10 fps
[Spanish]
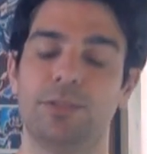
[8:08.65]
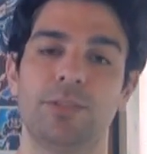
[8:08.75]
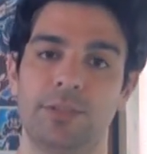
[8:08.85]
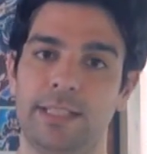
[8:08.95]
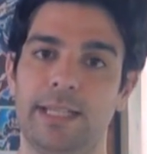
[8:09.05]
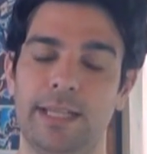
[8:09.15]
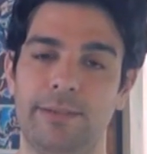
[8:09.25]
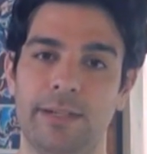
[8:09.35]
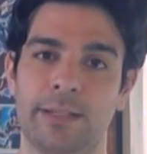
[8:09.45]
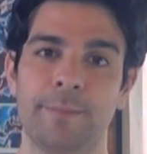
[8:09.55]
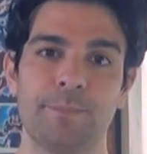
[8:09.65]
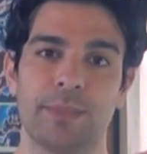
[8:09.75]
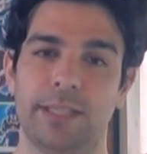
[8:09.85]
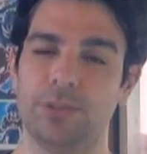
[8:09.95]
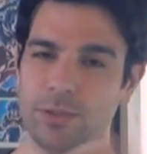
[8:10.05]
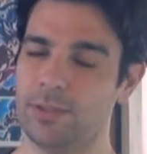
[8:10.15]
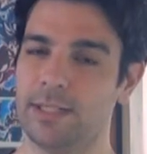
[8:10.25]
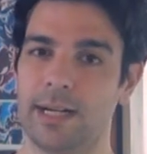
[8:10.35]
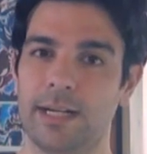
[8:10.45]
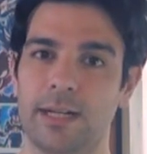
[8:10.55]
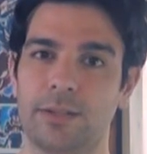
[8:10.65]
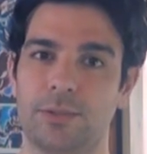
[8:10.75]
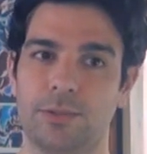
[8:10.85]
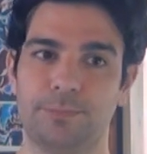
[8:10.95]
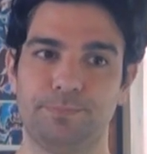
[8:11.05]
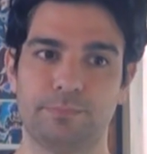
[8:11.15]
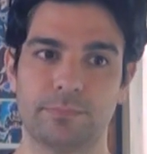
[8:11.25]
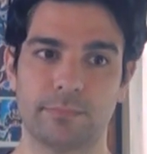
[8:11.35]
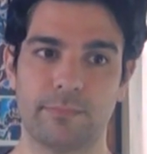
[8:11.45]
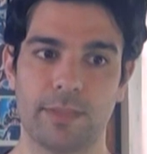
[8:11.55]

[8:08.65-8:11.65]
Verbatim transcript: todo tiene que ver y todo encaja con,